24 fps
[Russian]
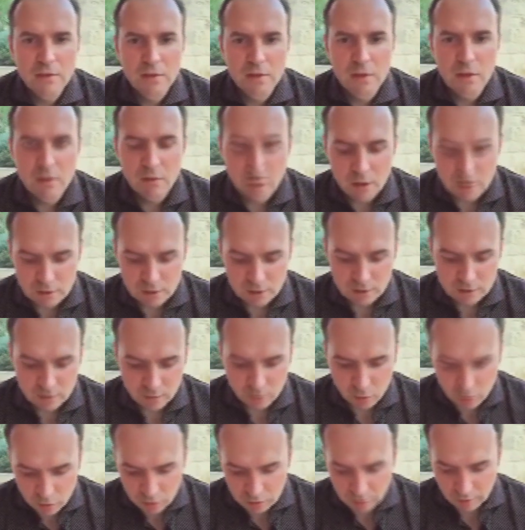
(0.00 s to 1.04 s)
занимается
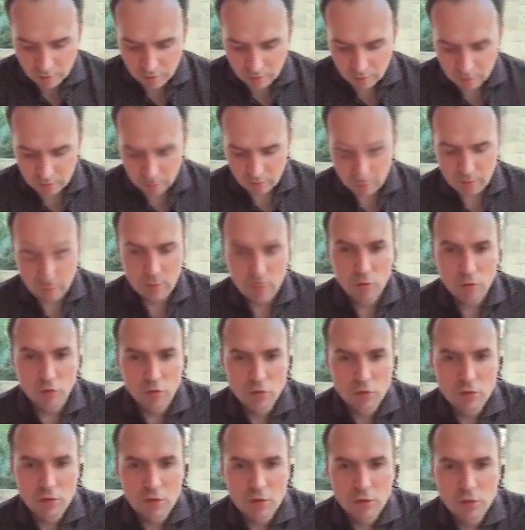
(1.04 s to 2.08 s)
спортом, об этом я
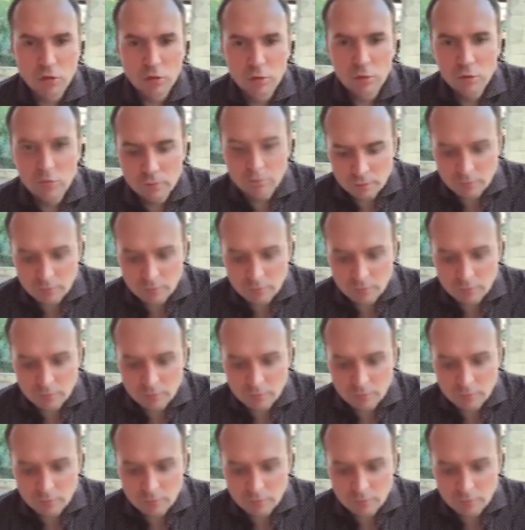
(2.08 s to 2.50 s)
позже скажу.